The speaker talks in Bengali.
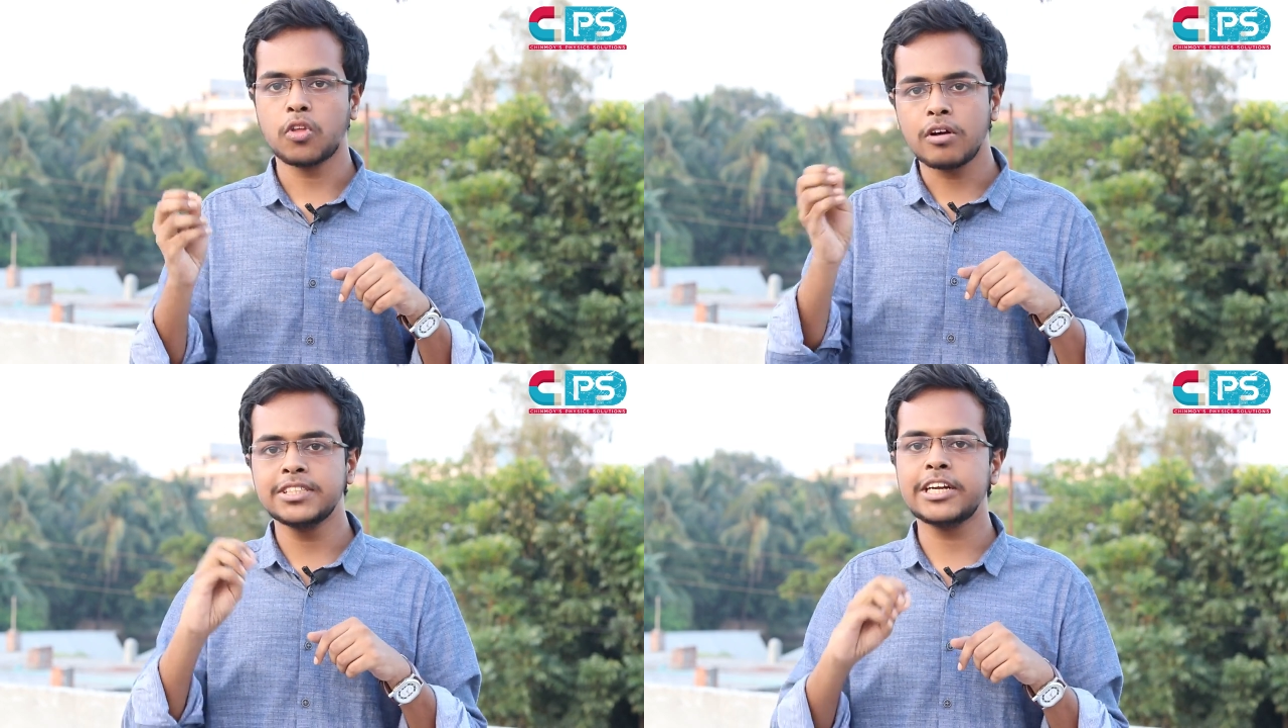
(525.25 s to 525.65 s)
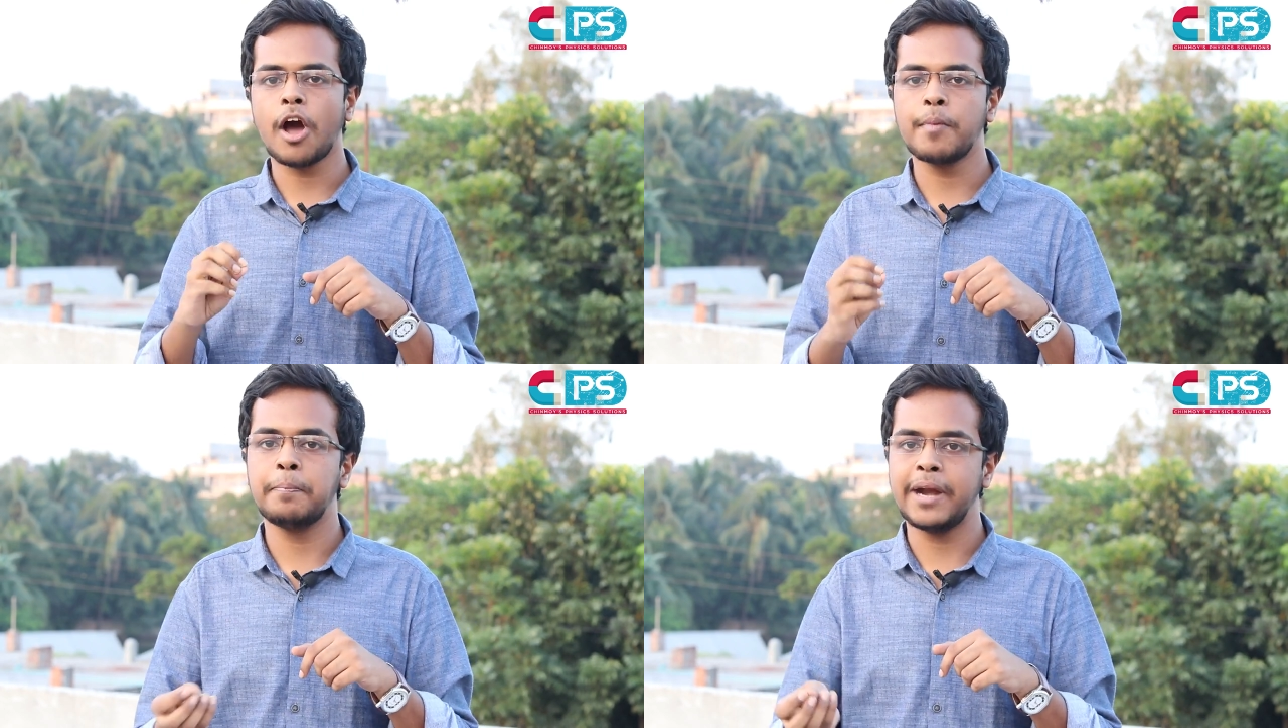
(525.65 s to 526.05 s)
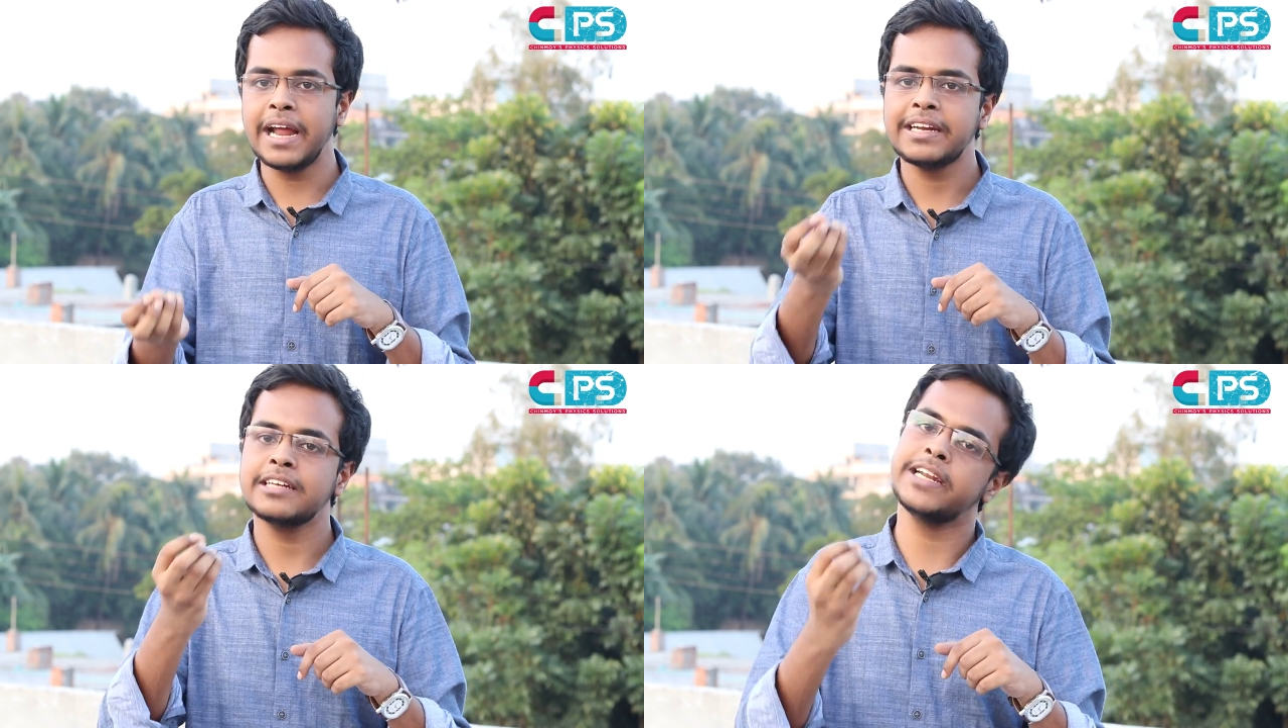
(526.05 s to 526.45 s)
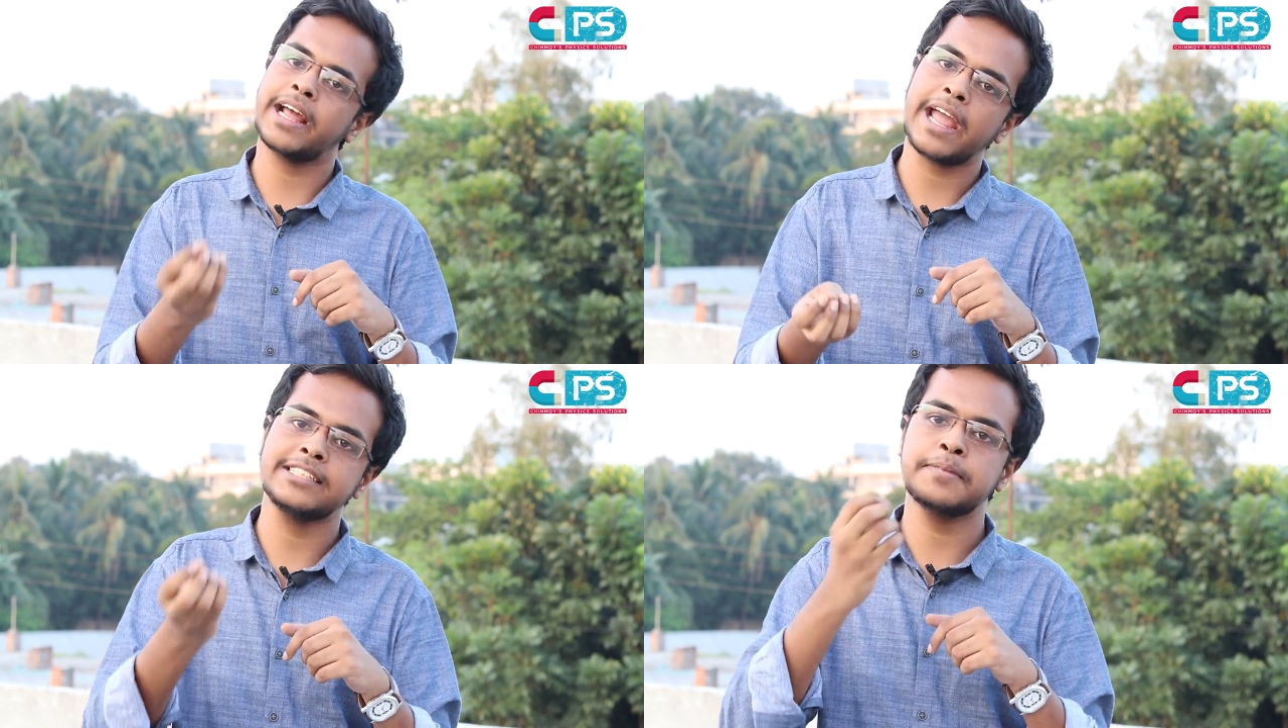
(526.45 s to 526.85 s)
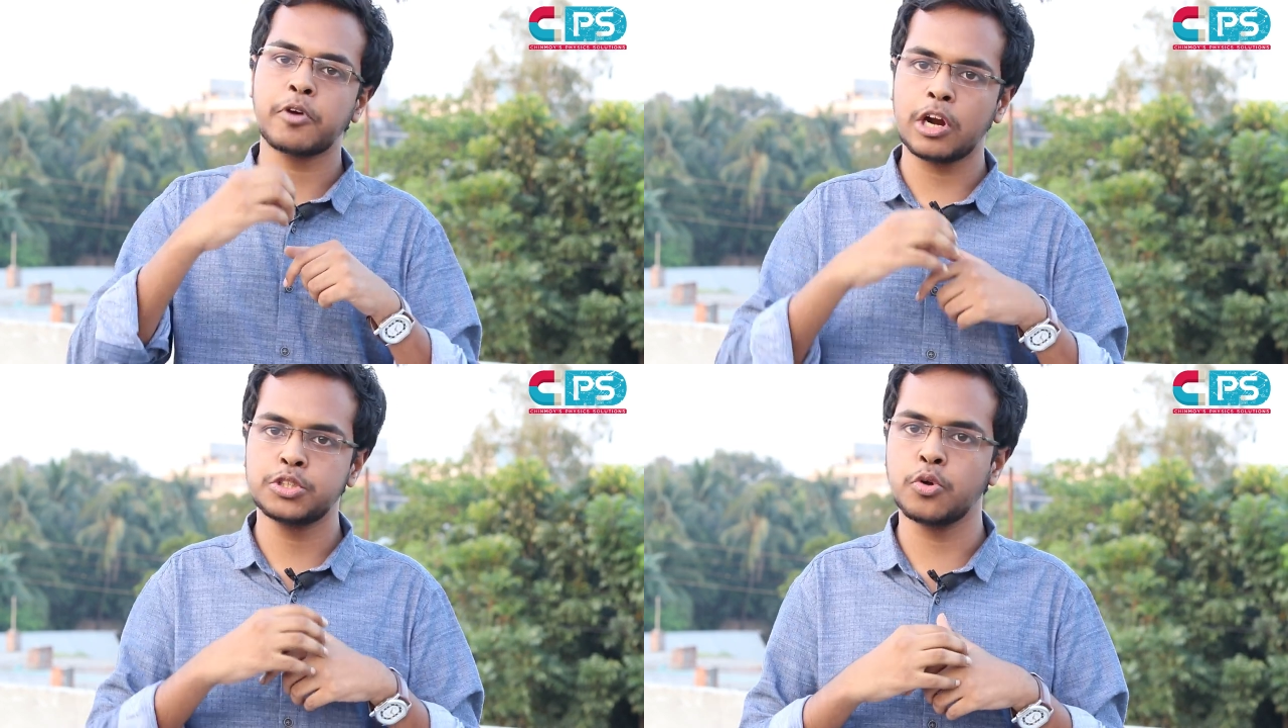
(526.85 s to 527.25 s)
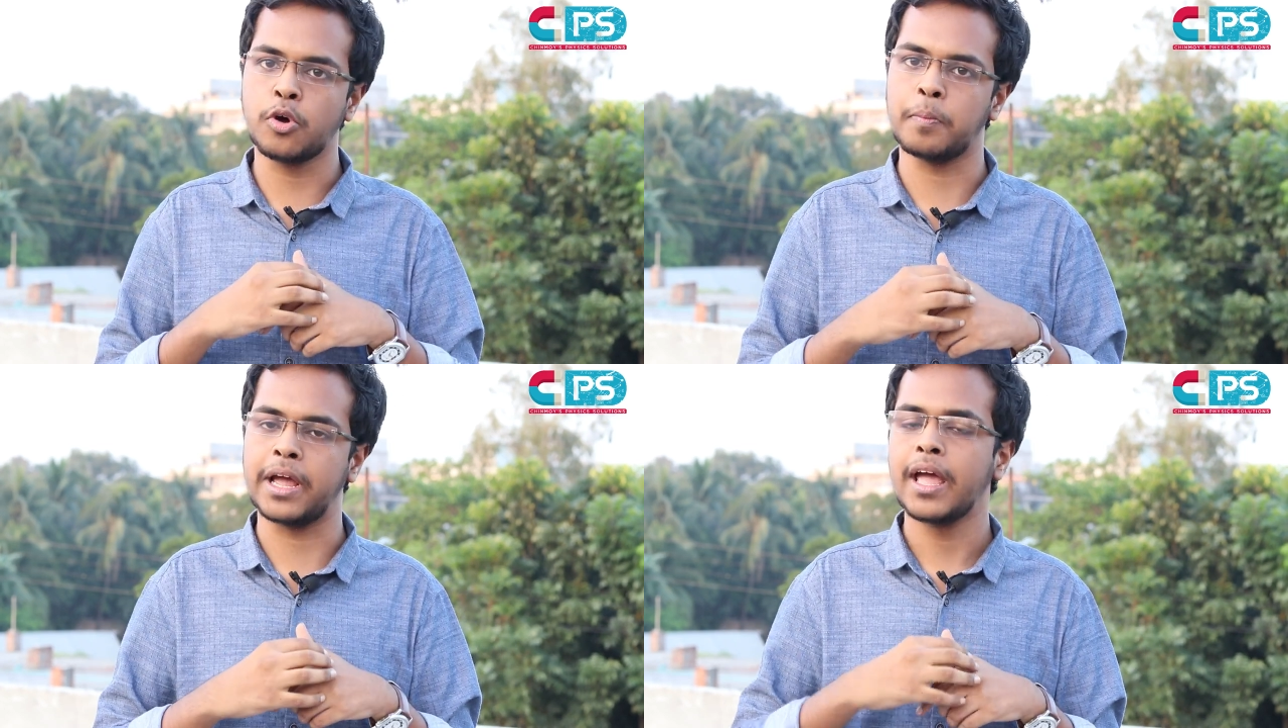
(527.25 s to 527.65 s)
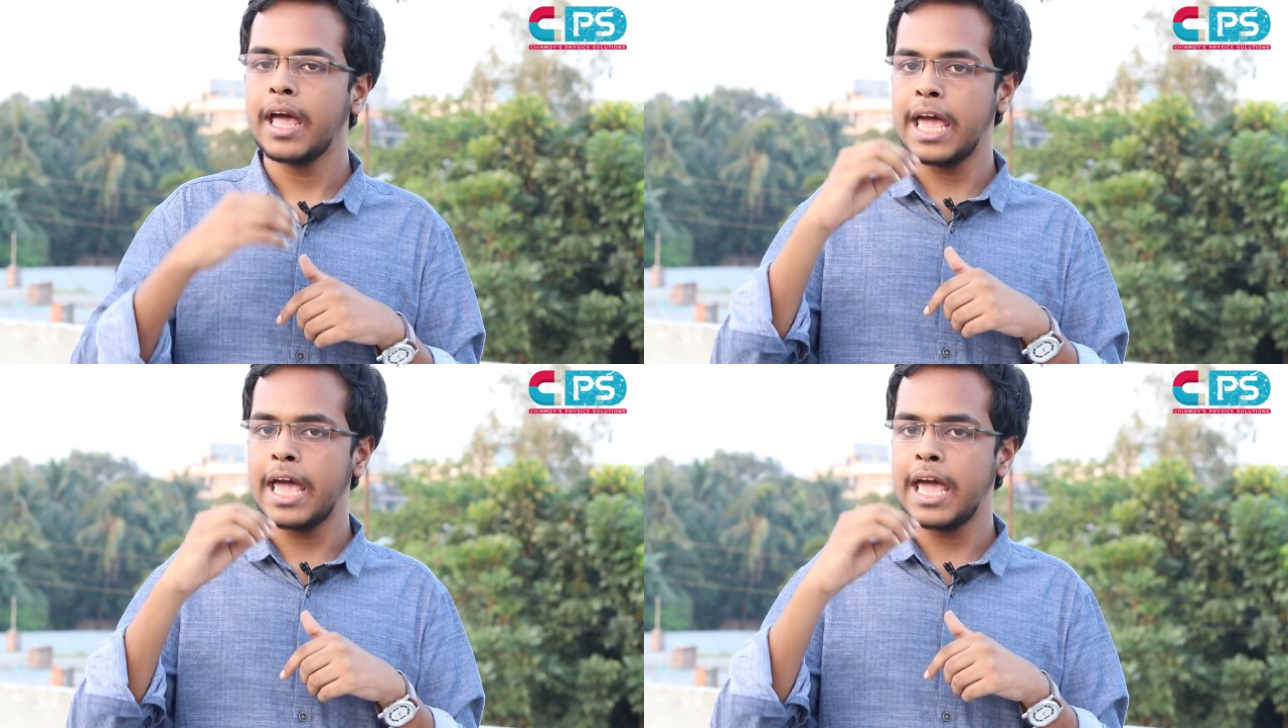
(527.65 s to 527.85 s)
তখন যেটা হবে ব্রেনটা সেটাকে অ্যাসেপ্ট করা শুরু করবে